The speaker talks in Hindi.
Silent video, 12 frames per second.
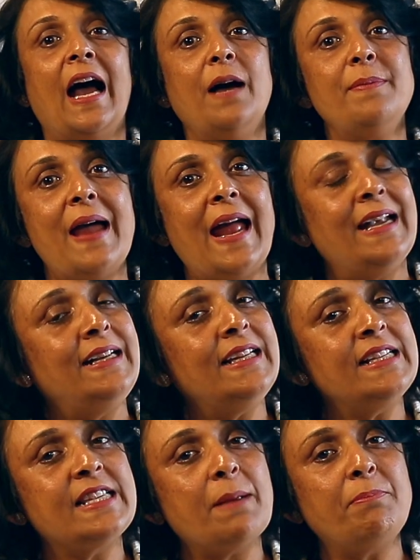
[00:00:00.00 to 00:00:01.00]
अब
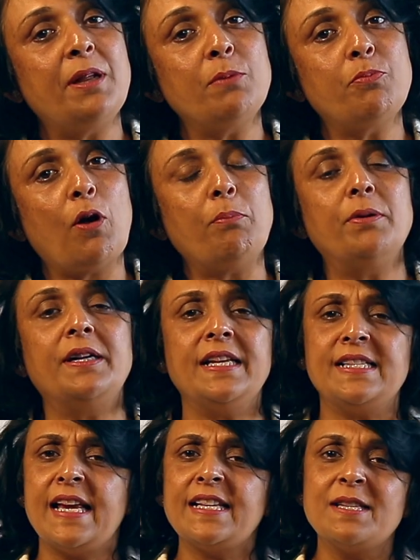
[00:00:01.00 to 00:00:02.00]
एंटीसेप्टिक
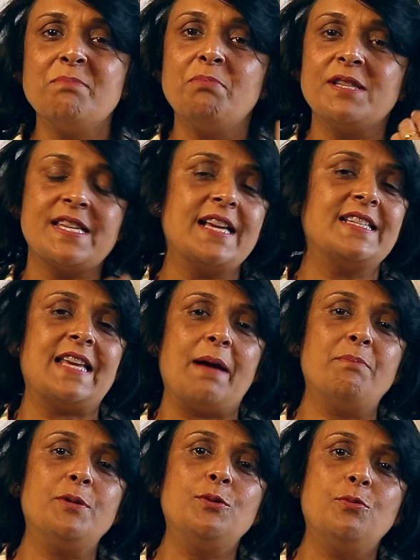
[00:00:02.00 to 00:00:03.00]
प्रॉपर्टीज एक सिंपल सा
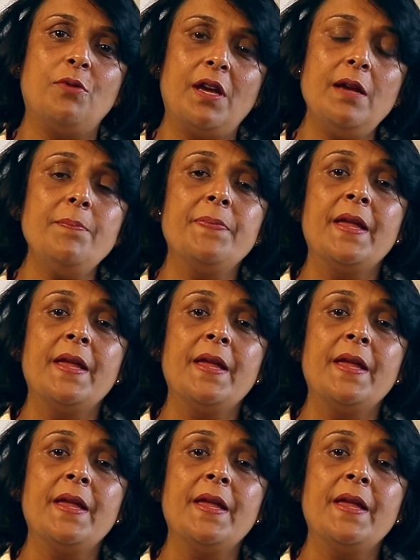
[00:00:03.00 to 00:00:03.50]
एग्जाम्पल दूंगी